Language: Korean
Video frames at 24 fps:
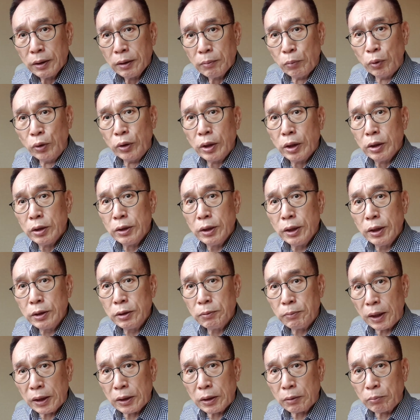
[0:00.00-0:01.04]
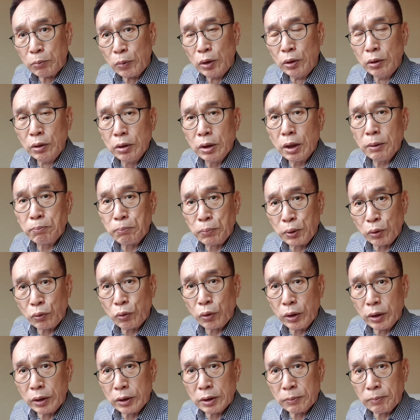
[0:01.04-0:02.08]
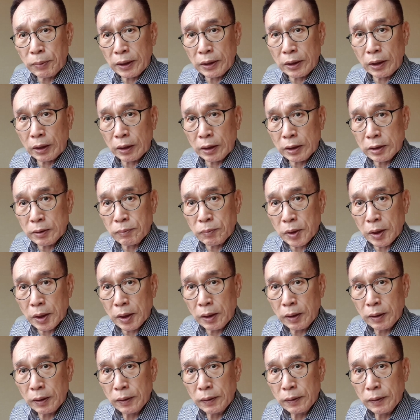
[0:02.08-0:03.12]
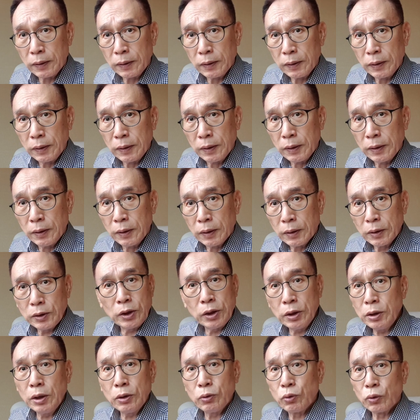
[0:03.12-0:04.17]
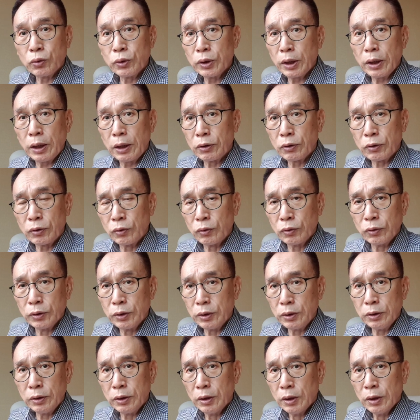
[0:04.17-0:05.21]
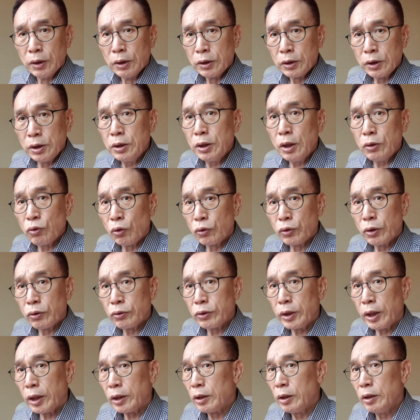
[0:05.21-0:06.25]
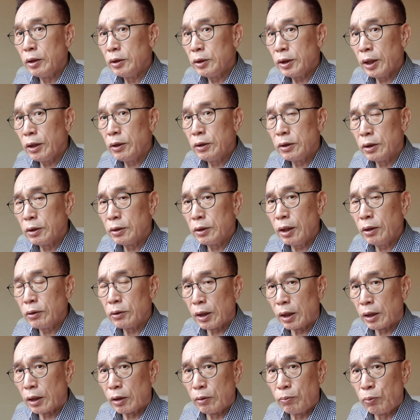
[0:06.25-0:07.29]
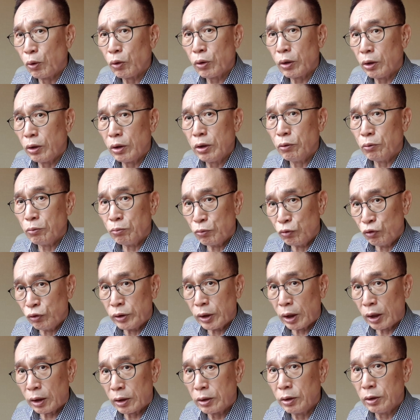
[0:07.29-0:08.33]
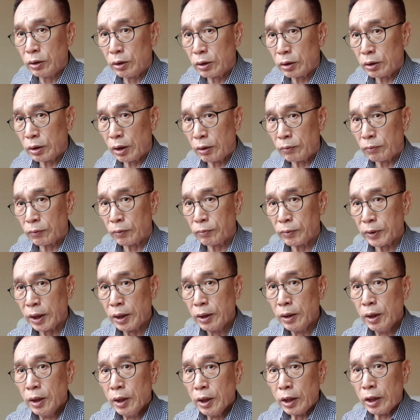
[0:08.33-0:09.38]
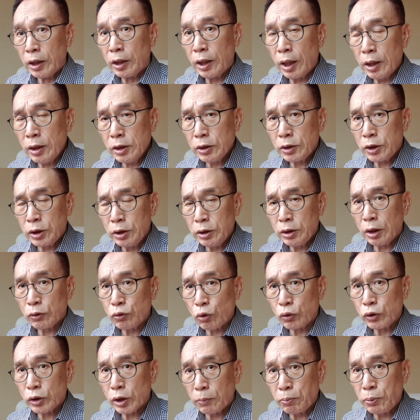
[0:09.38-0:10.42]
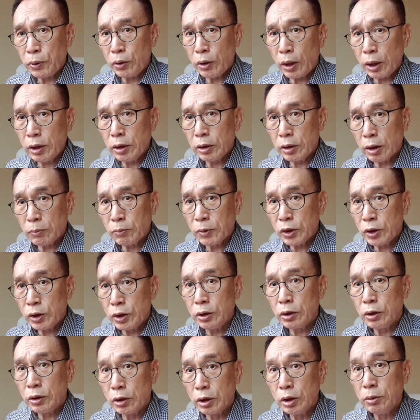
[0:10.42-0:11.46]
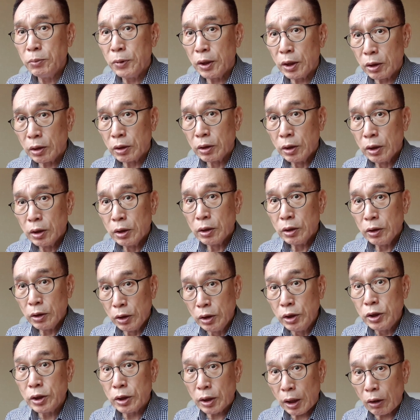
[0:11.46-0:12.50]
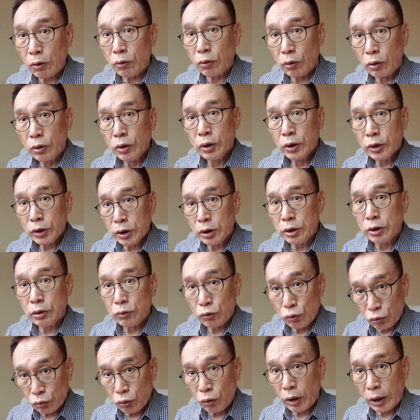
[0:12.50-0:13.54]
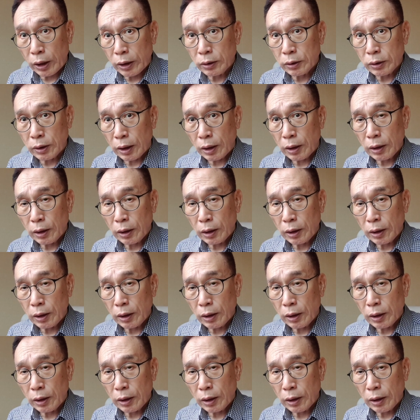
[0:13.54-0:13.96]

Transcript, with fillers: 뭐에 의해서 만들어, 뭐의 필요에 의해서 만들었겠습니까? 신의 존재라는 건 신의 존재로서 얘들이 생성되었다라고 보기 어려운 문제가 그런 겁니다. 인간의 신의 존재가 필요하기 때문에 신을 의미 인식하고 신을 추종하는데